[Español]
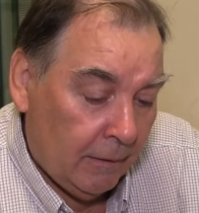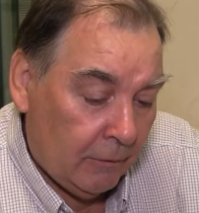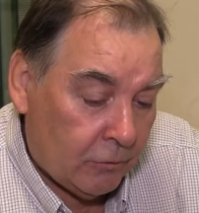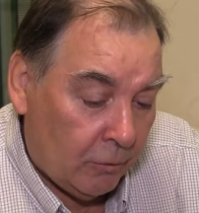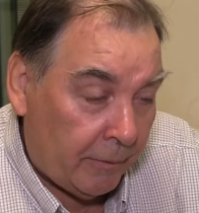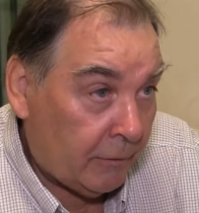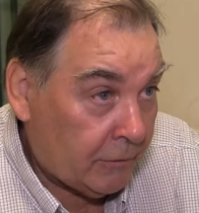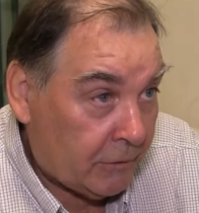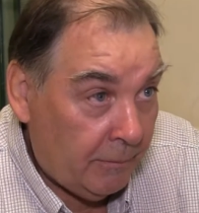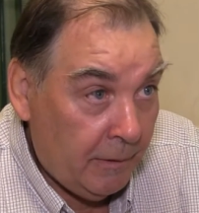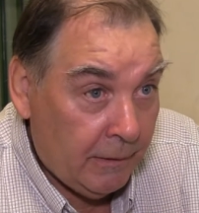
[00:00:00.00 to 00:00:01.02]
sobre
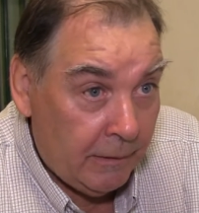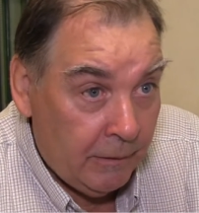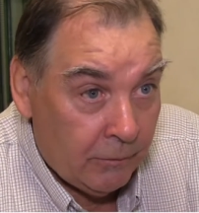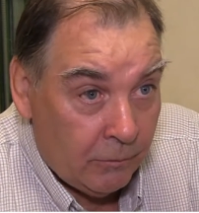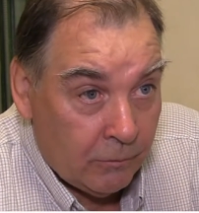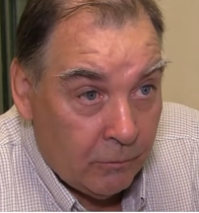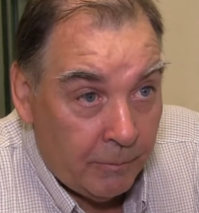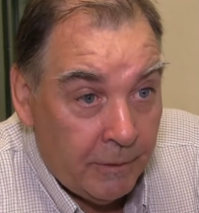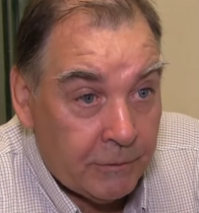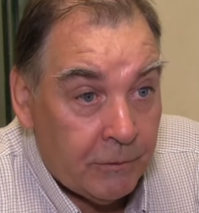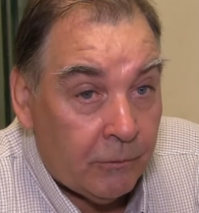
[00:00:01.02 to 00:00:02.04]
11.500
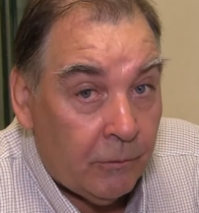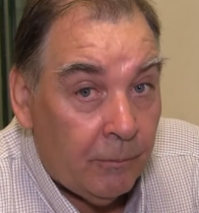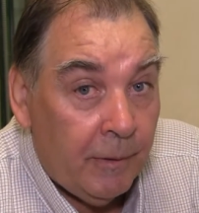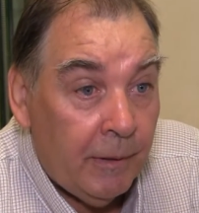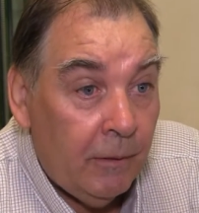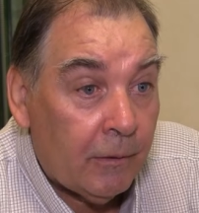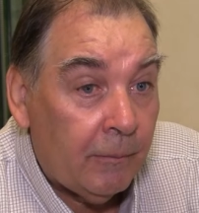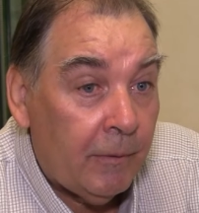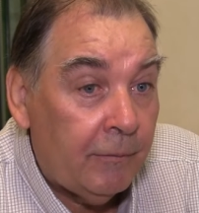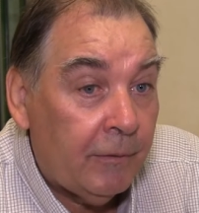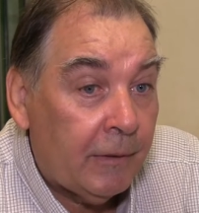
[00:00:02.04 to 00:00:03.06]
comercios de todo el país, lo que
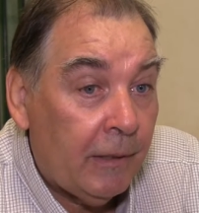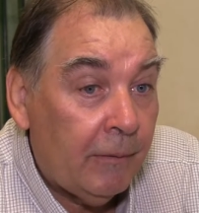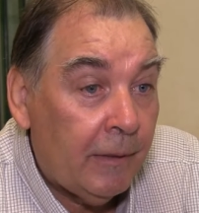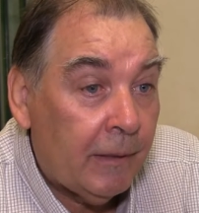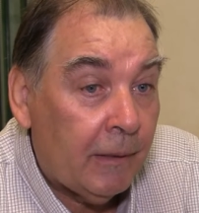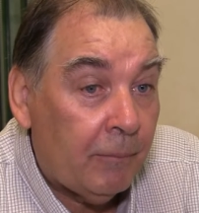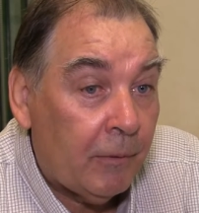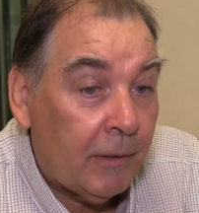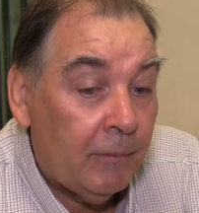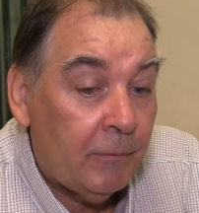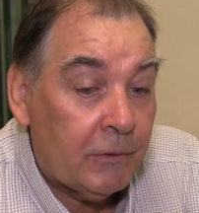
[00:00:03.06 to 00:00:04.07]
manifestaban es que, por
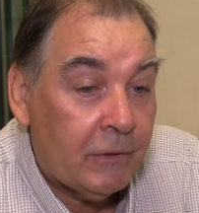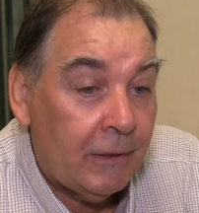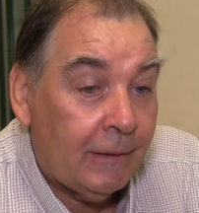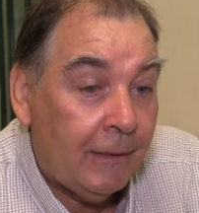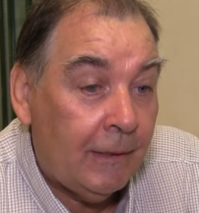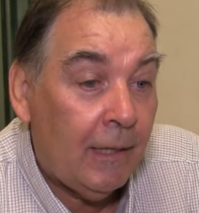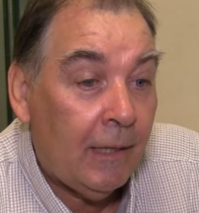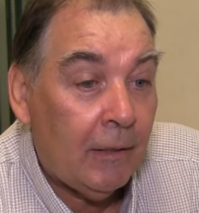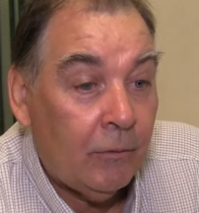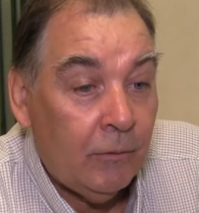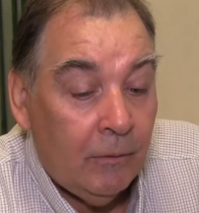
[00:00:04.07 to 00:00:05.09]
ejemplo, se
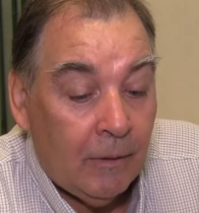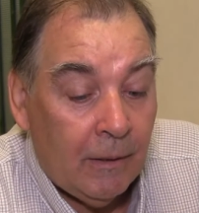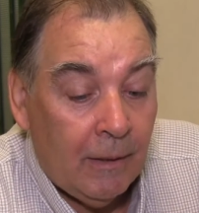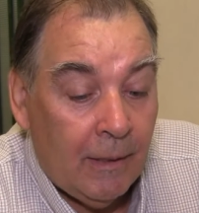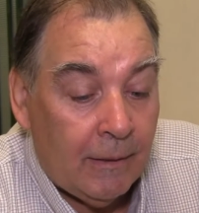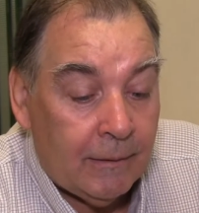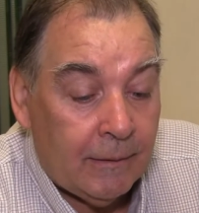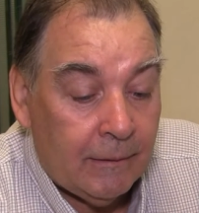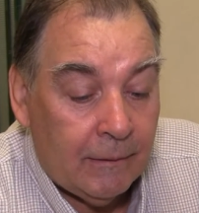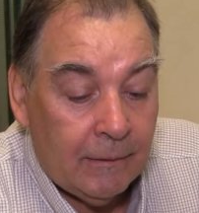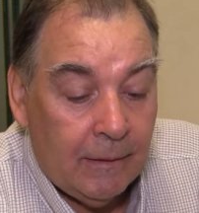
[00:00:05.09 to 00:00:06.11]
estiraron
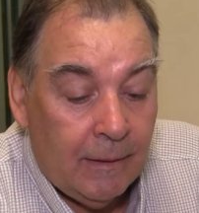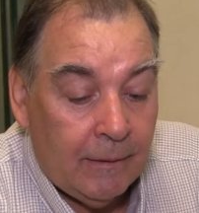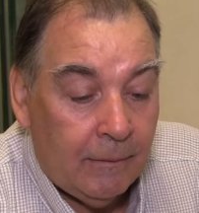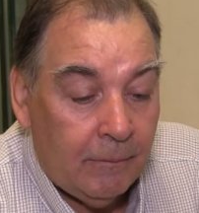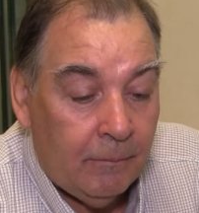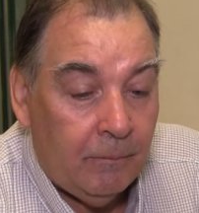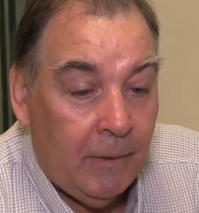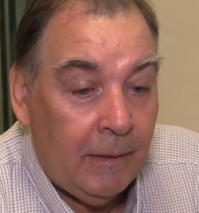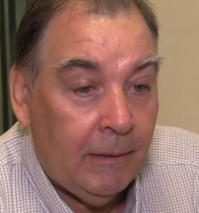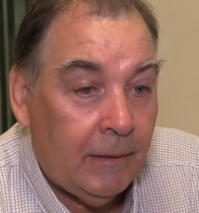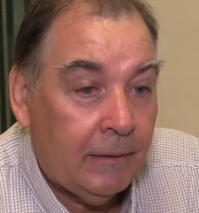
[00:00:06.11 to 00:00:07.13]
las
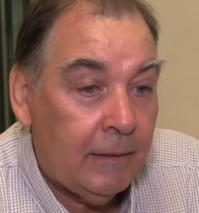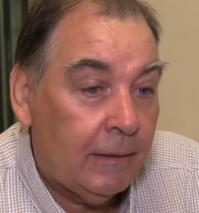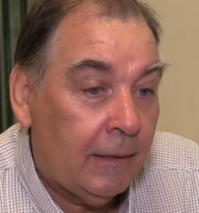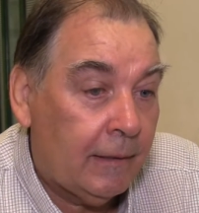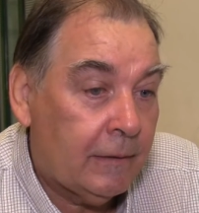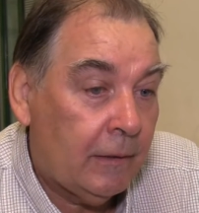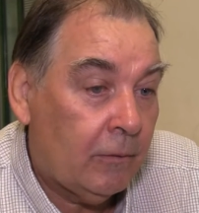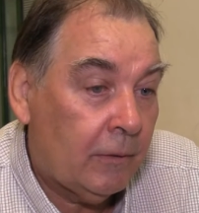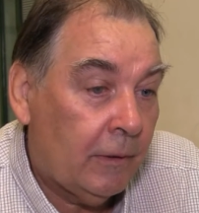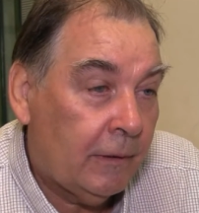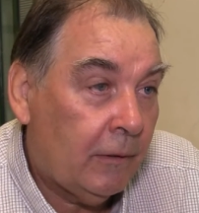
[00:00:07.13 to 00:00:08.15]
ventas hasta que se
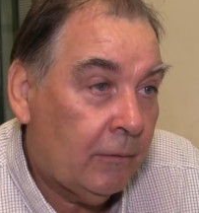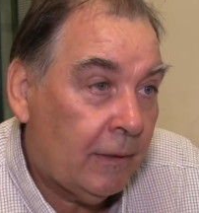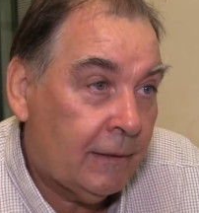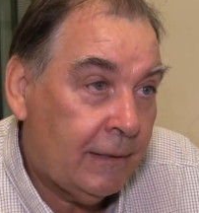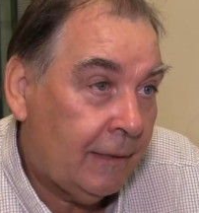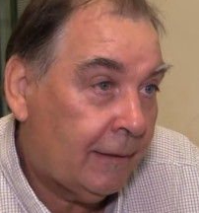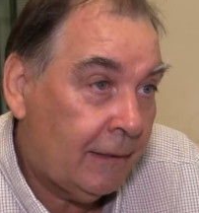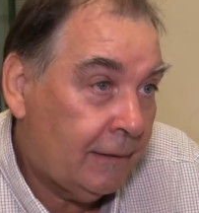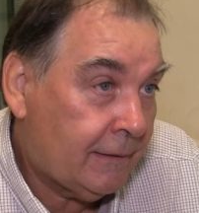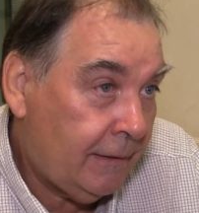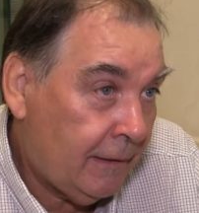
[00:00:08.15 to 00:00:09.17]
concretaron casi hasta
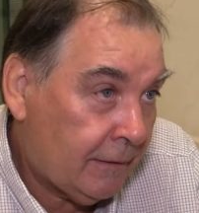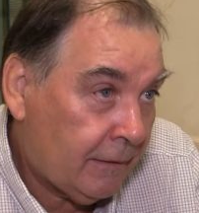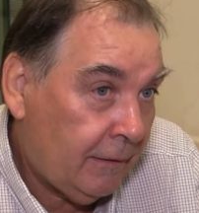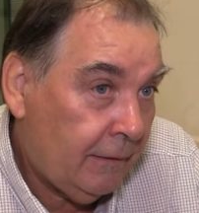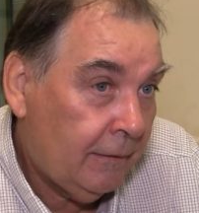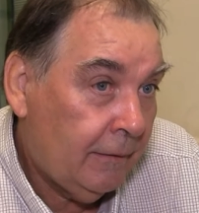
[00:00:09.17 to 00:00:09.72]
el cierre